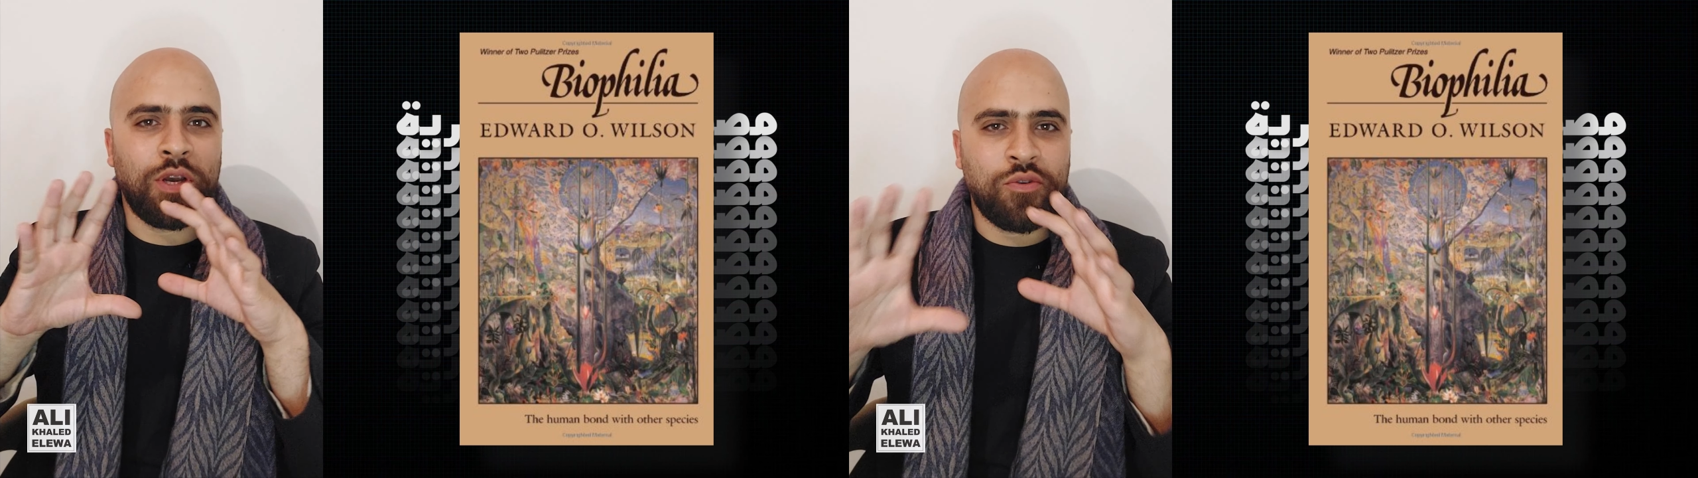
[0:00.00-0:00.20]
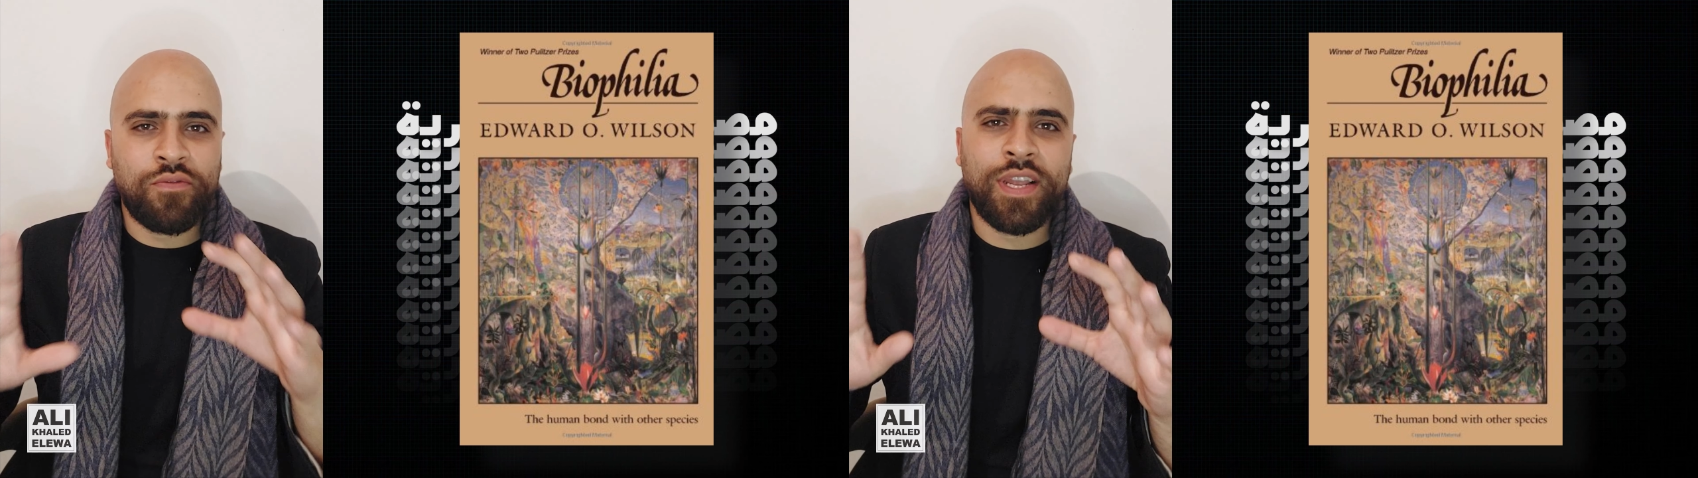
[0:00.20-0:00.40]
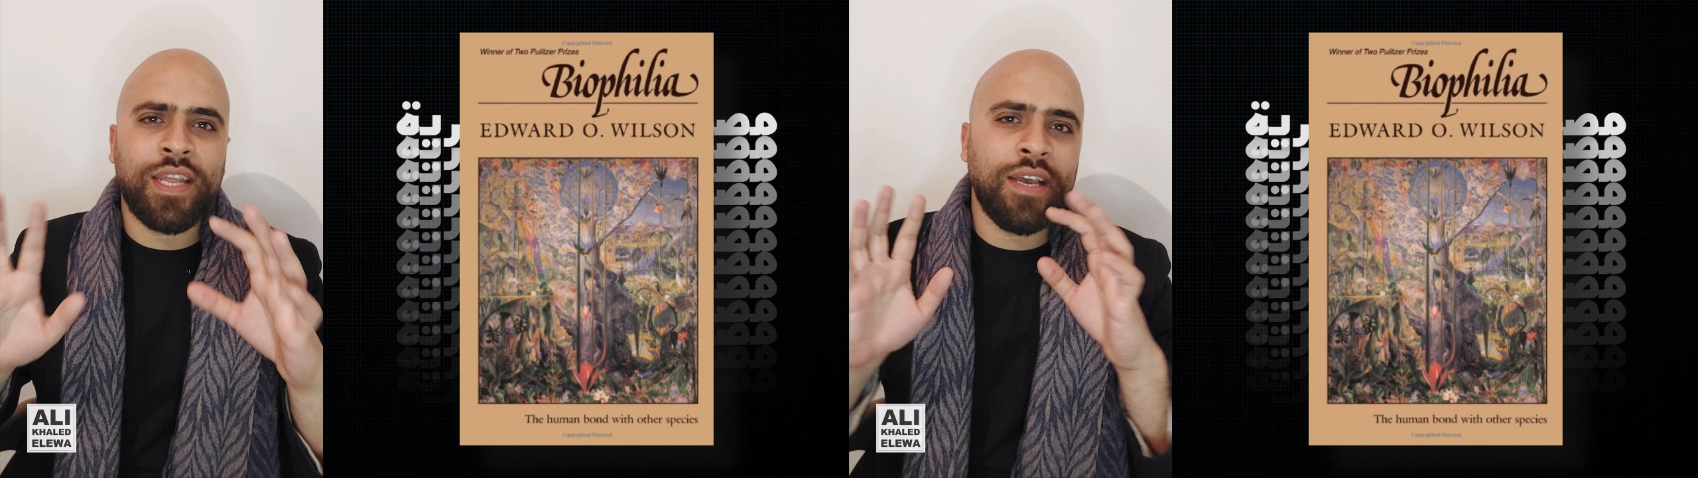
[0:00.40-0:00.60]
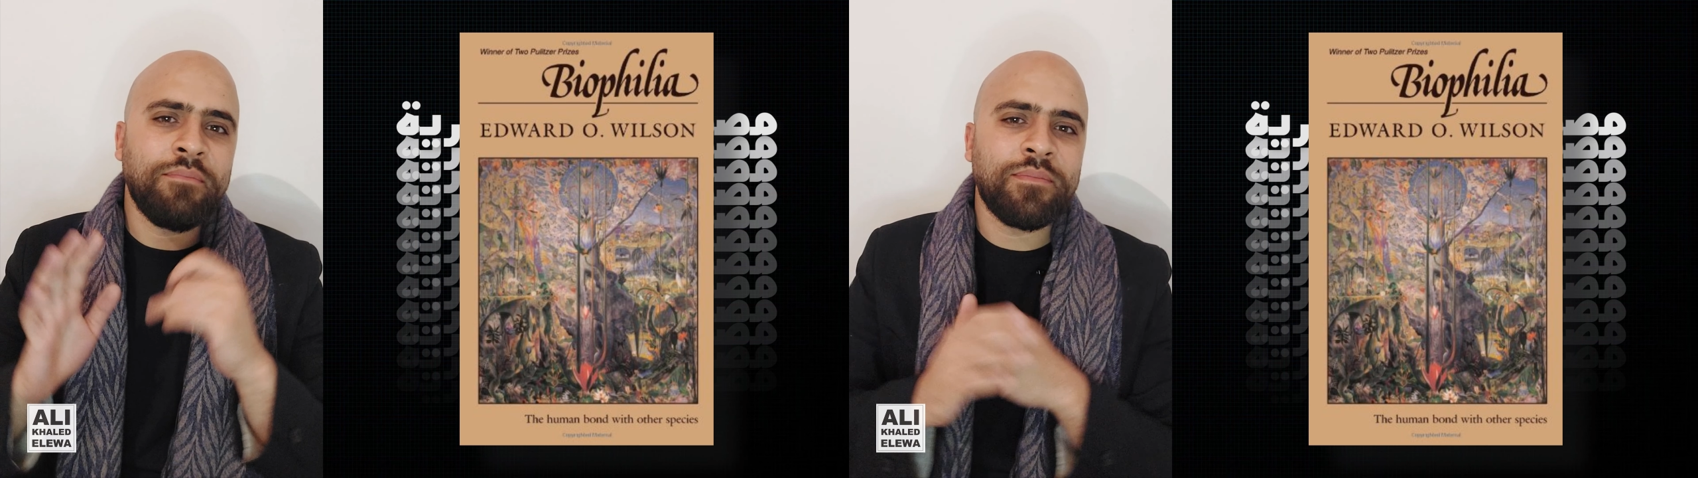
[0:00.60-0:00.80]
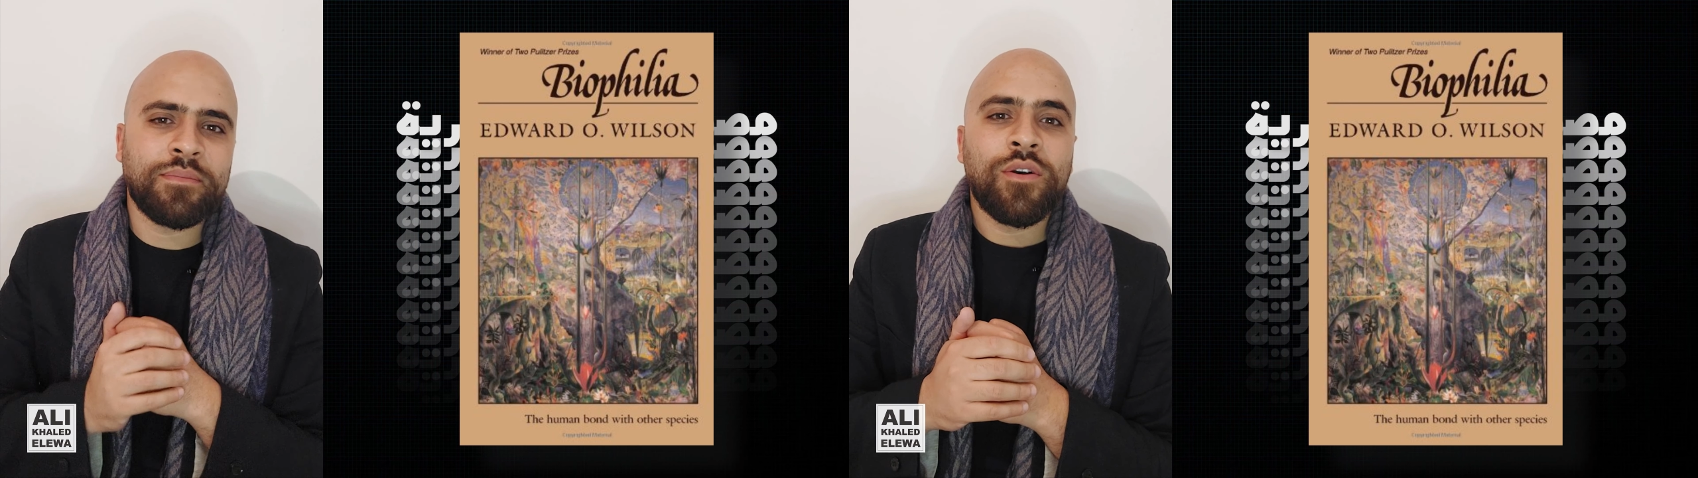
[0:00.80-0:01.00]
بيوفيليا
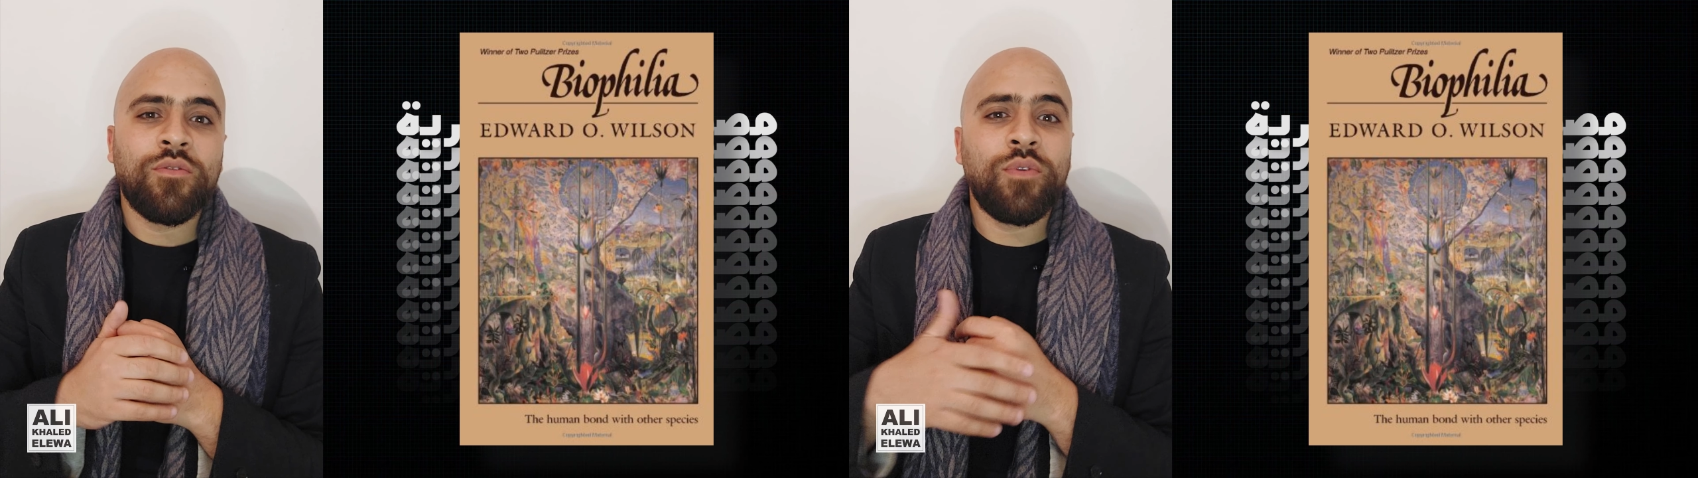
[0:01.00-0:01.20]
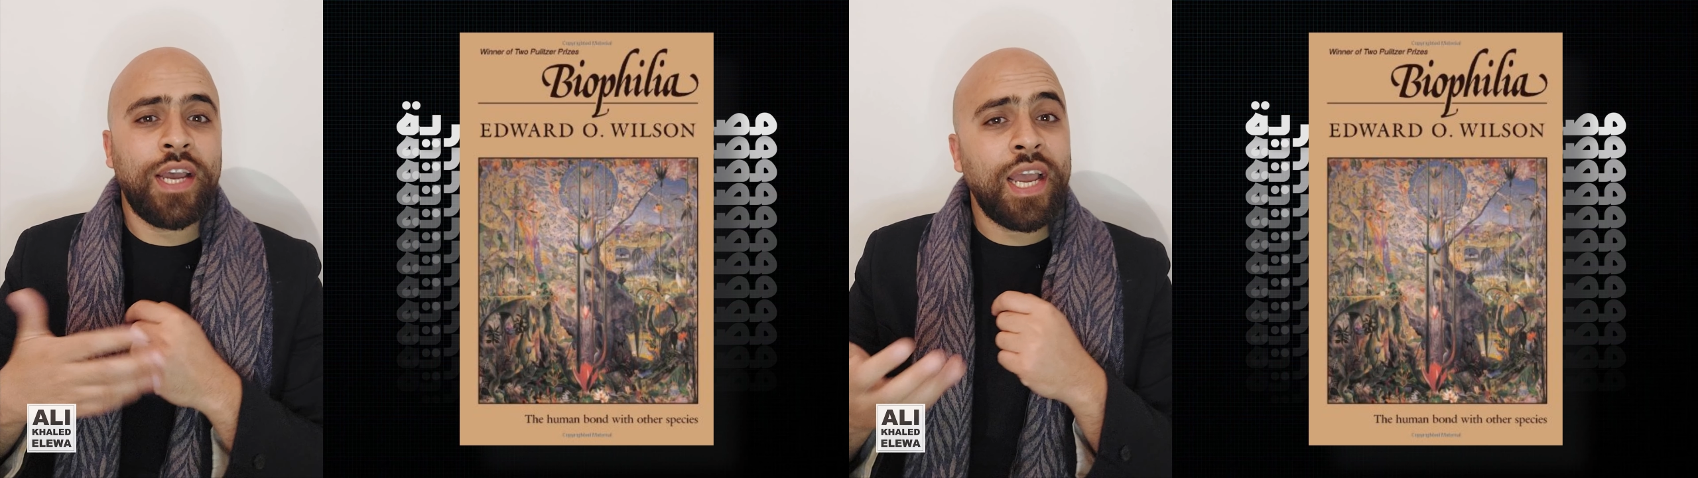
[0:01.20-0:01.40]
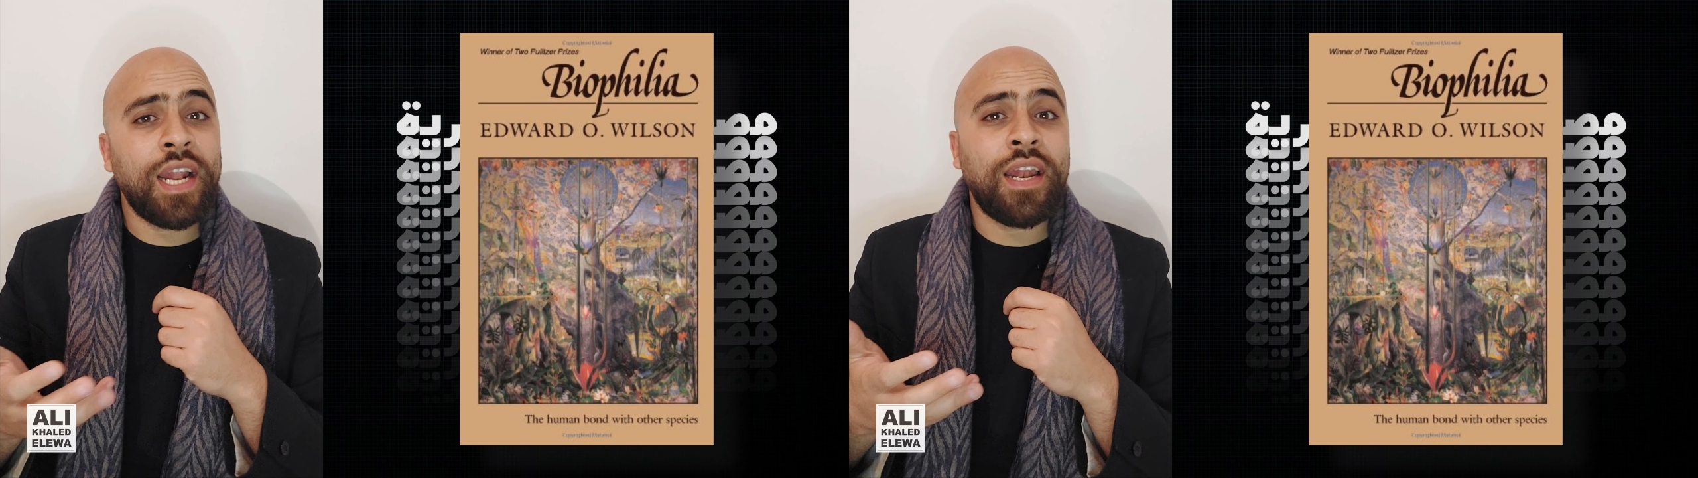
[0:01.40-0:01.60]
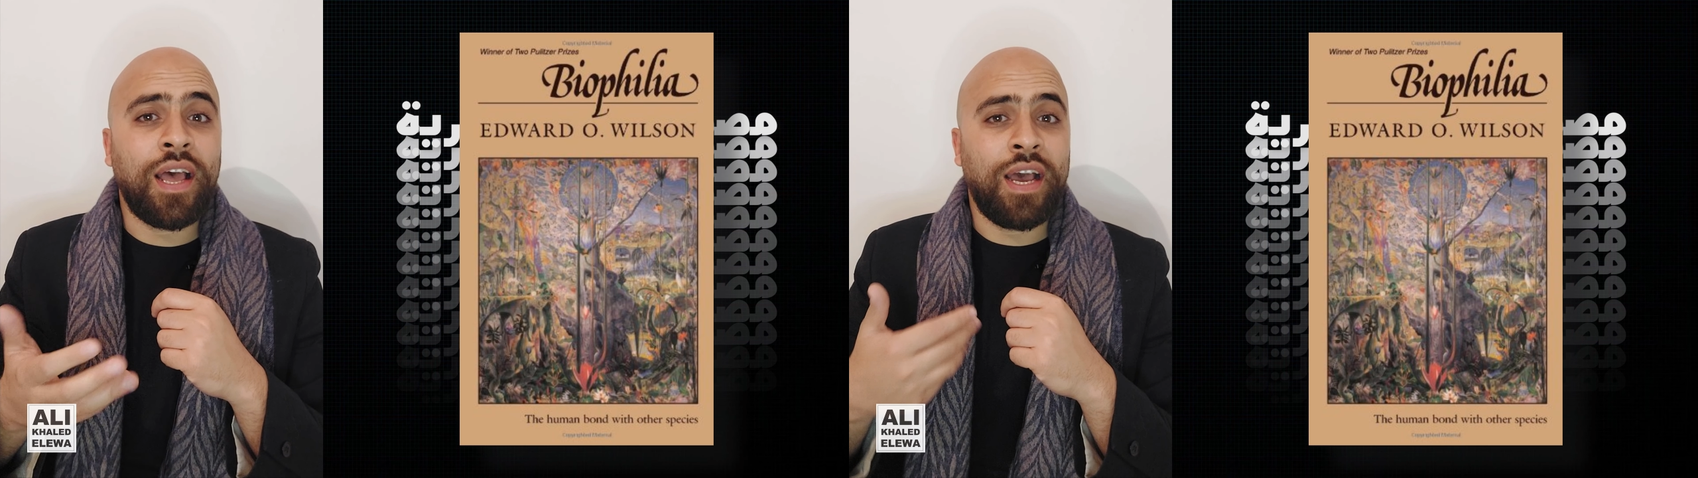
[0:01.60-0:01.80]
وقال